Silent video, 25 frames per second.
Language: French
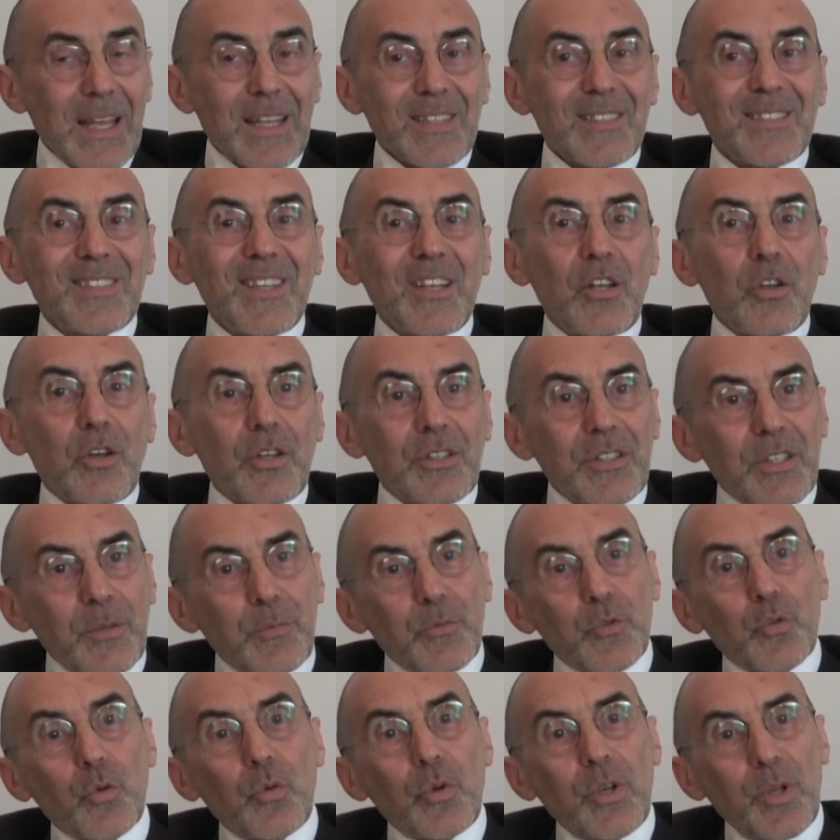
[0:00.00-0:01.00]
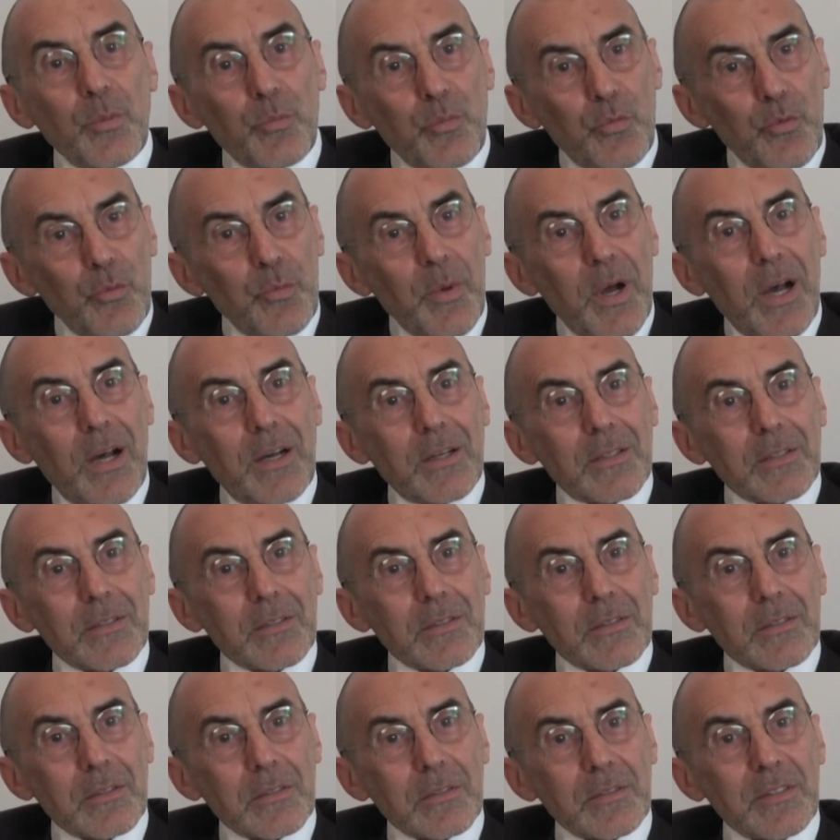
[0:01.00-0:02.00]
C'est l'un des taux les plus bas,
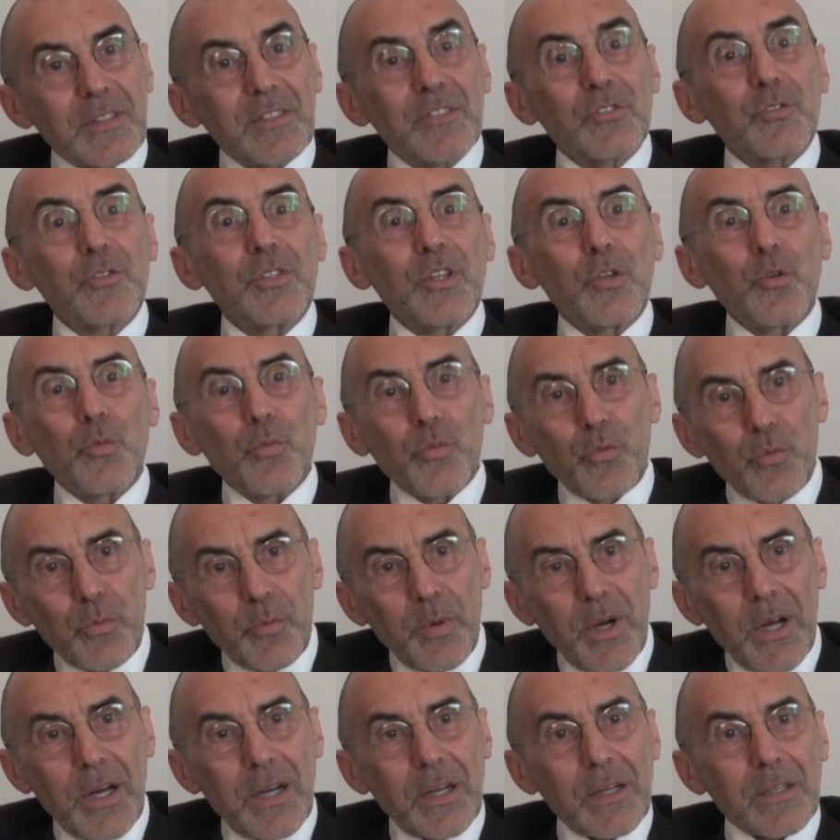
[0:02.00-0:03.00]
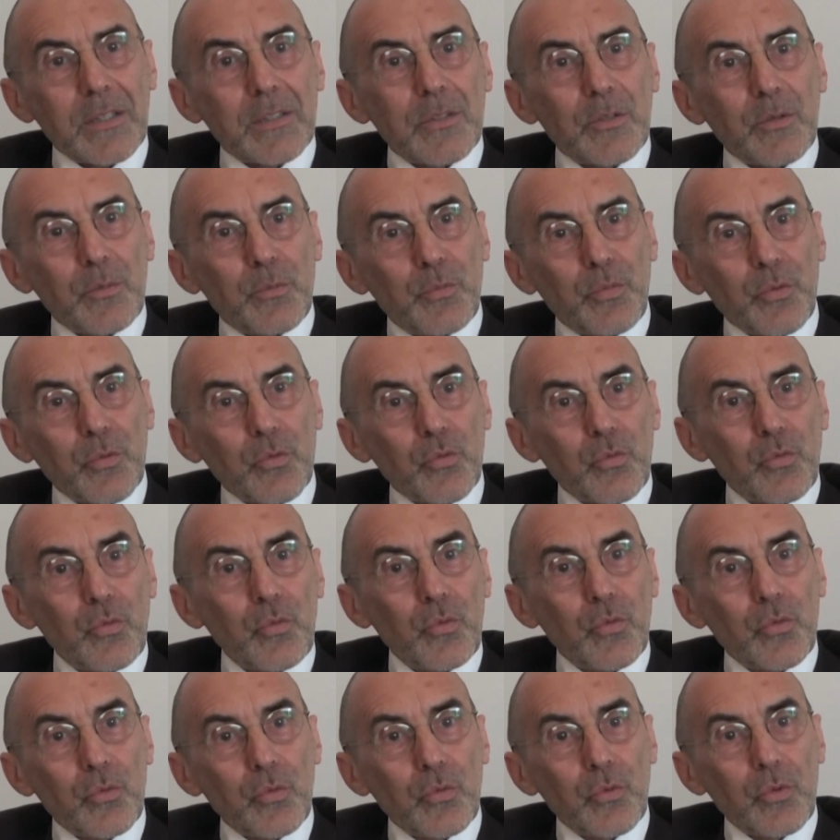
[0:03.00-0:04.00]
si ce n'est le plus bas, euh, pour
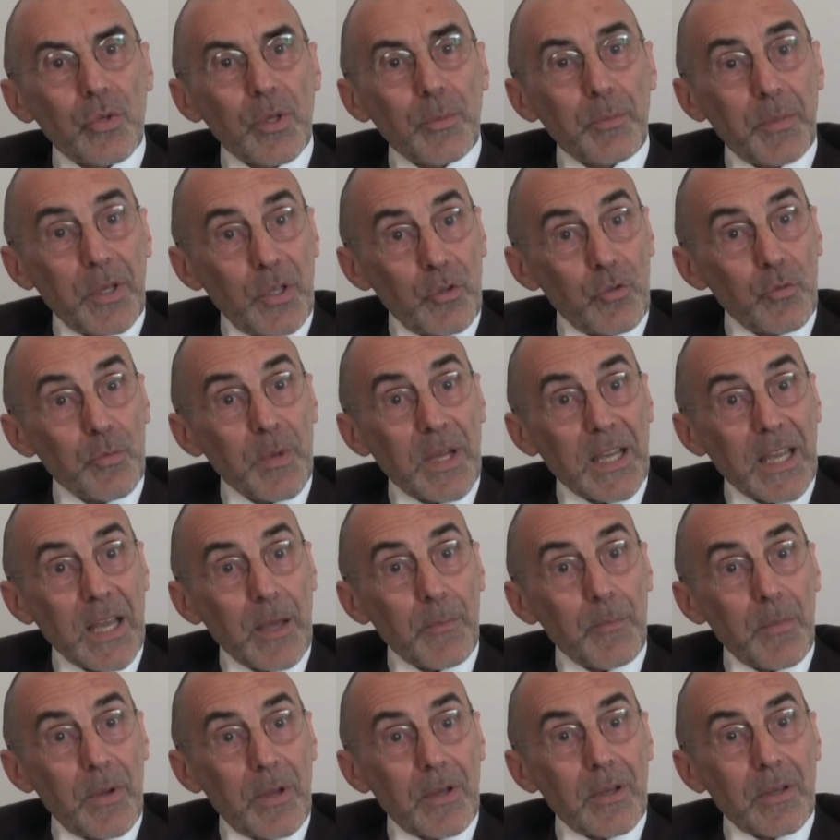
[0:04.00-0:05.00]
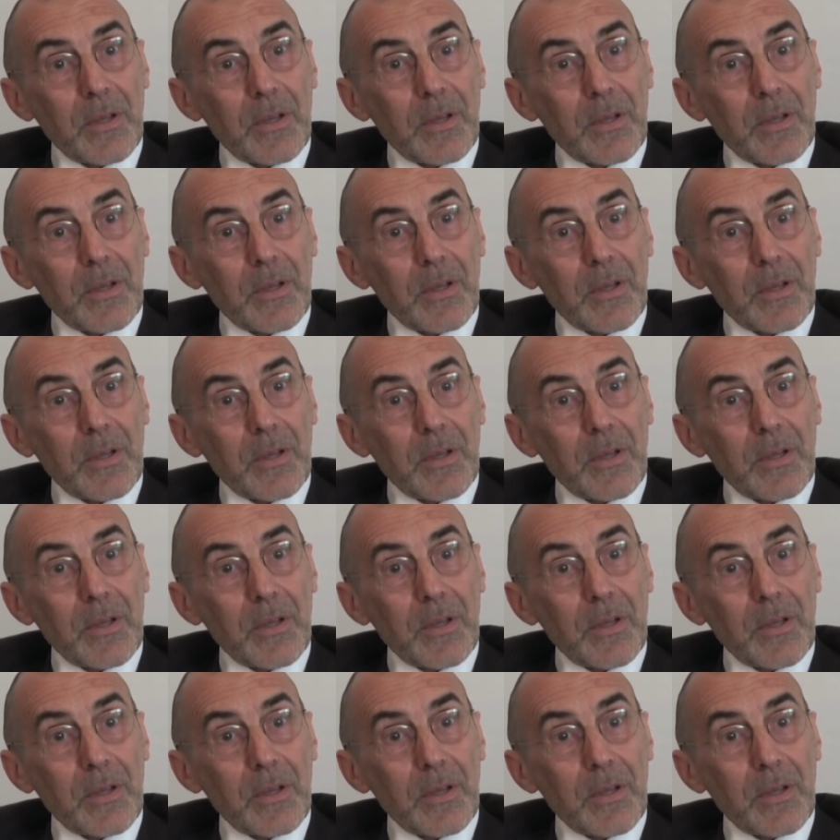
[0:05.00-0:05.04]
tous les pays du Maghreb,